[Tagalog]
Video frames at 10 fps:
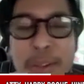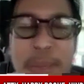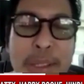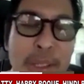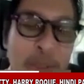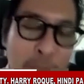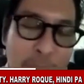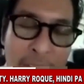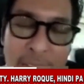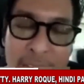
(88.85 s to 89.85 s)
medyo
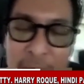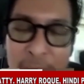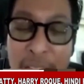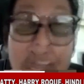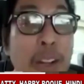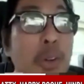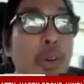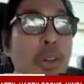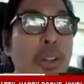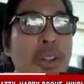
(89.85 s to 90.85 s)
nakakano,
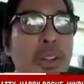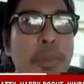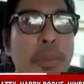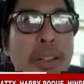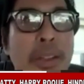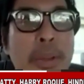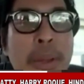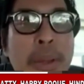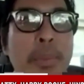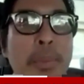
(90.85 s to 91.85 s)
nakakalungkot on the part of the
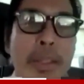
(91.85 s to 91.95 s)
PNP.